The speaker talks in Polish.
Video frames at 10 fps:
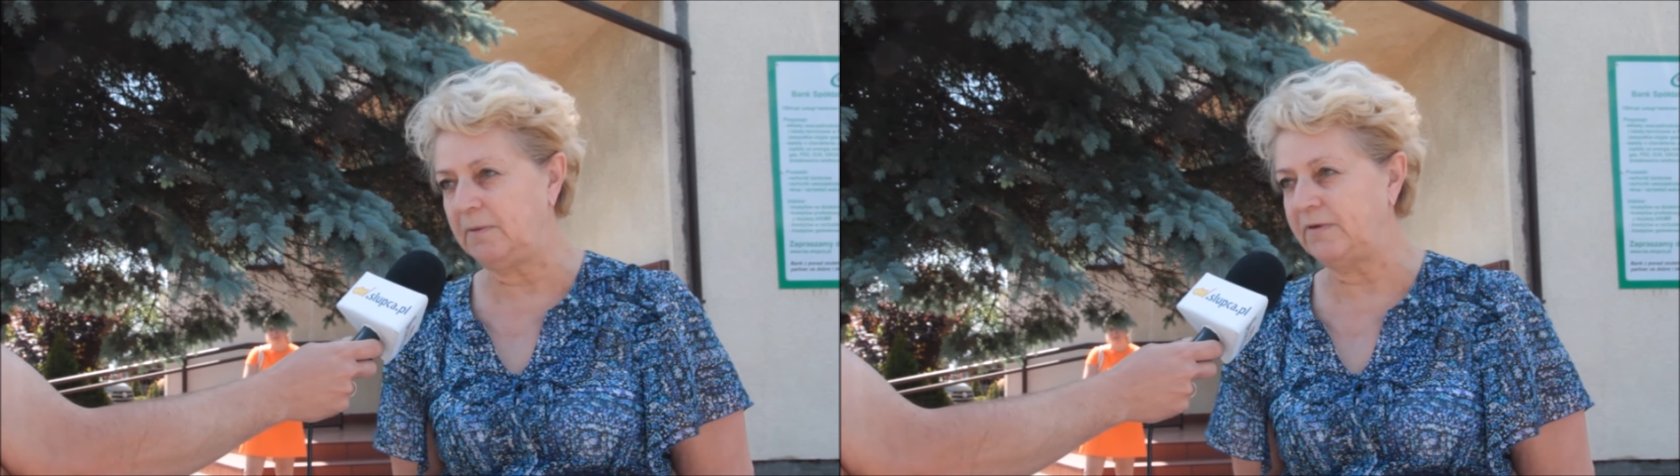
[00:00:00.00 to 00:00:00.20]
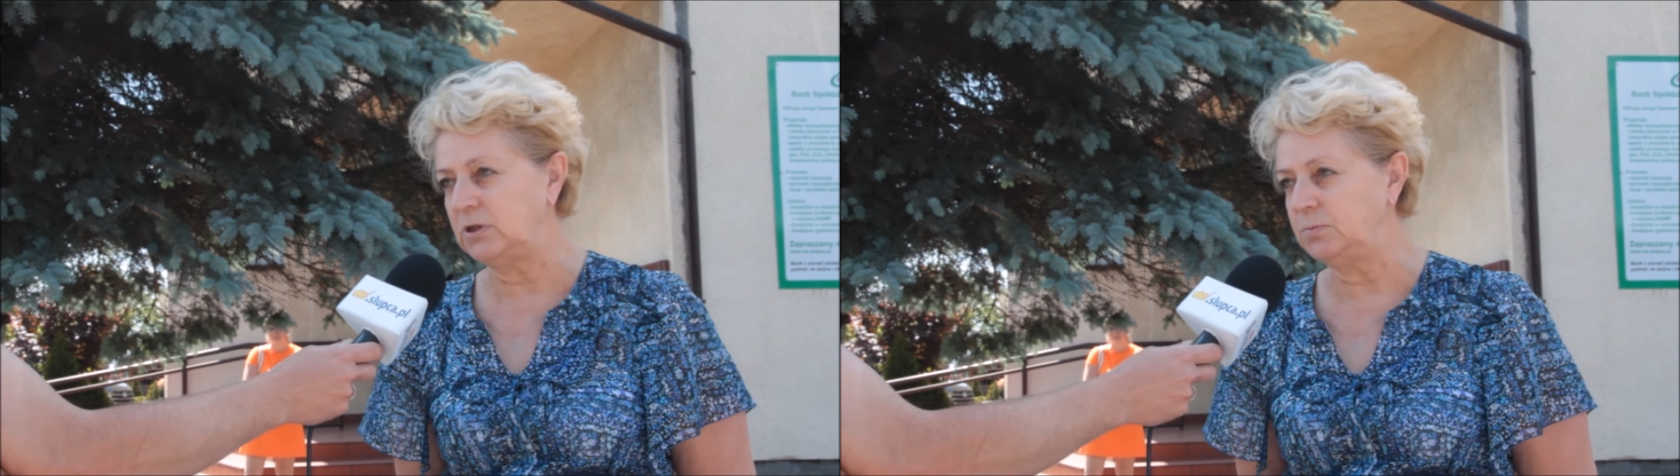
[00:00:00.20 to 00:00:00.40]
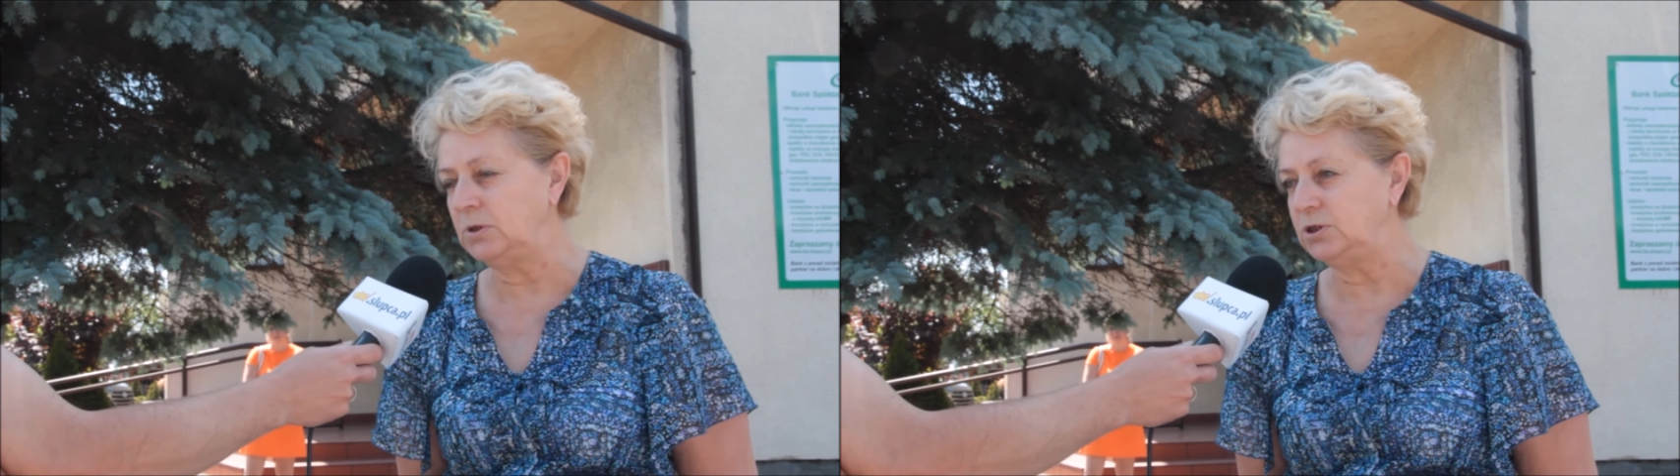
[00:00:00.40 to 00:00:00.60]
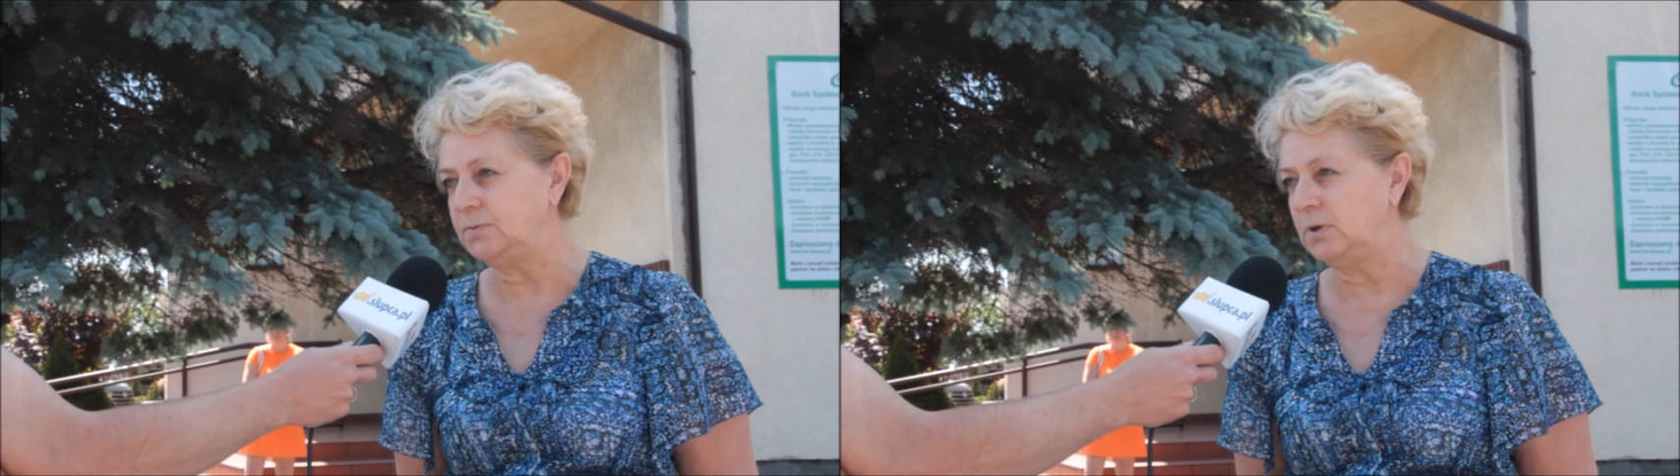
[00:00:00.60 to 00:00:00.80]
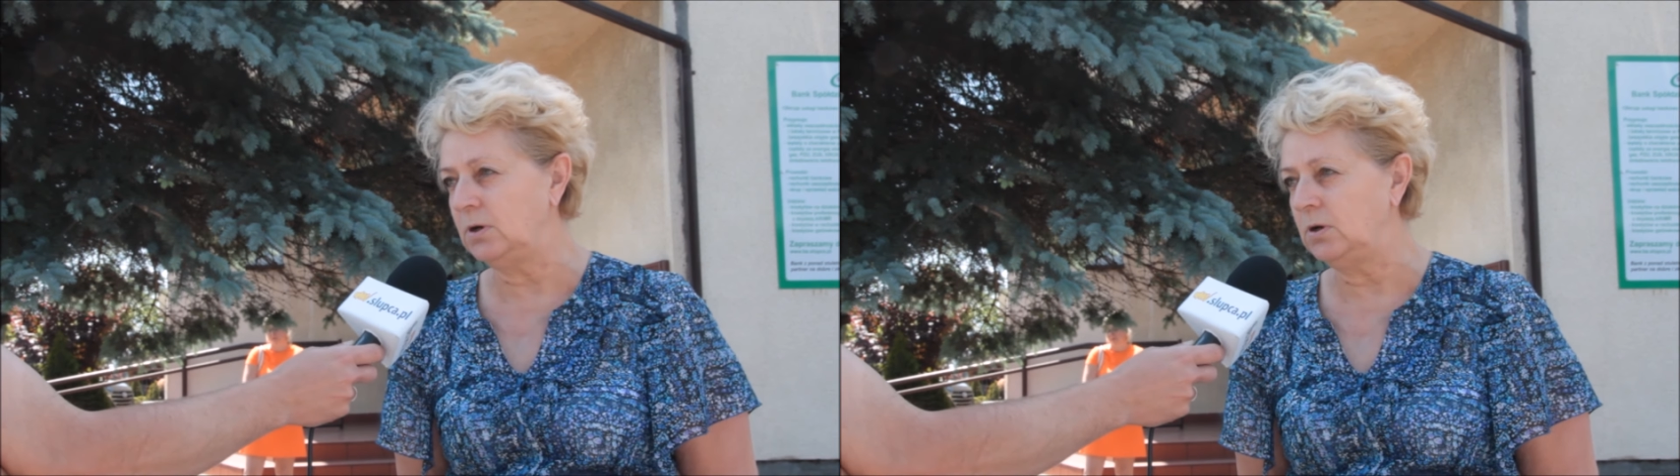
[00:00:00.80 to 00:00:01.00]

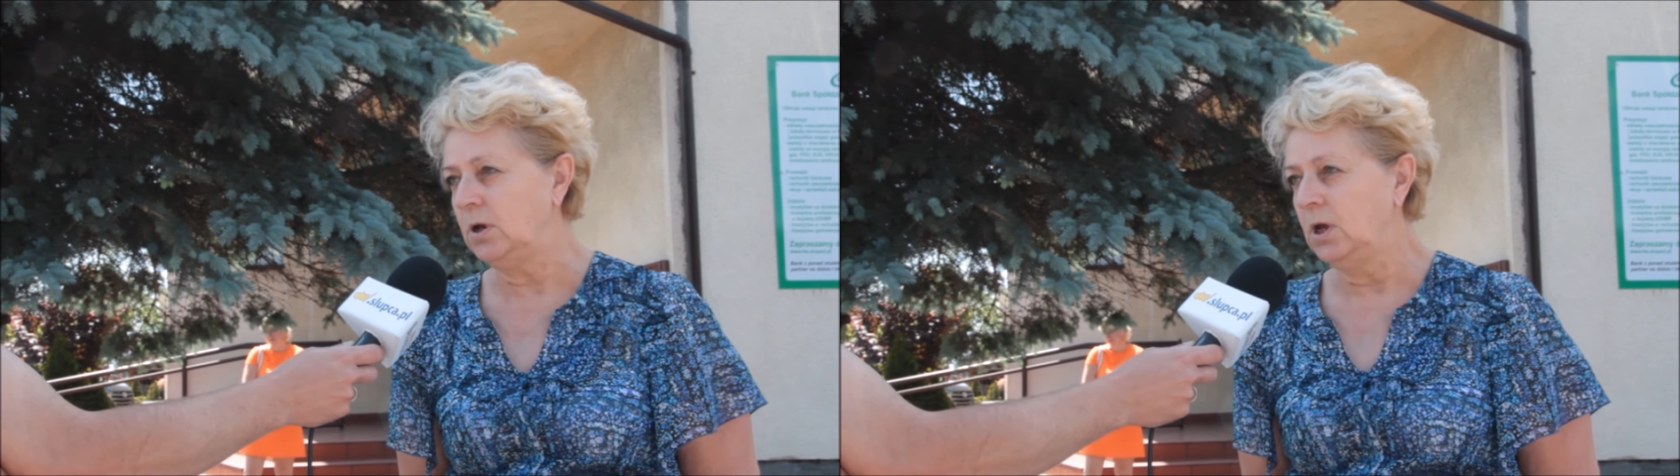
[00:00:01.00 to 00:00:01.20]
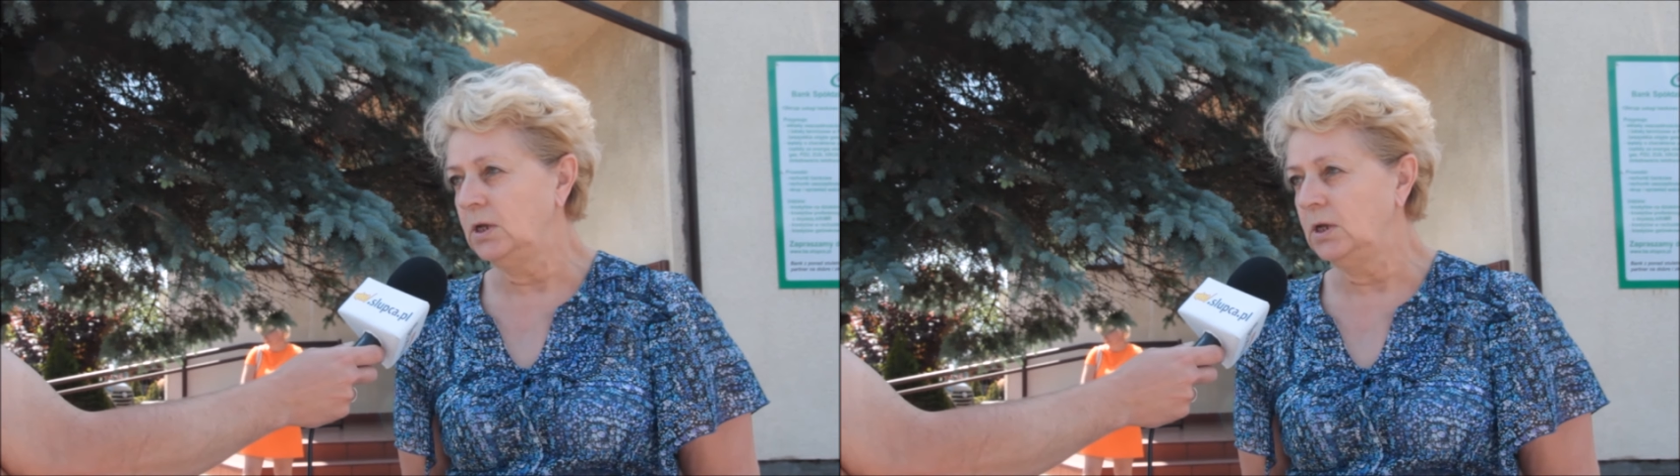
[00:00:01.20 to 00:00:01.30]
powiadomiliśmy o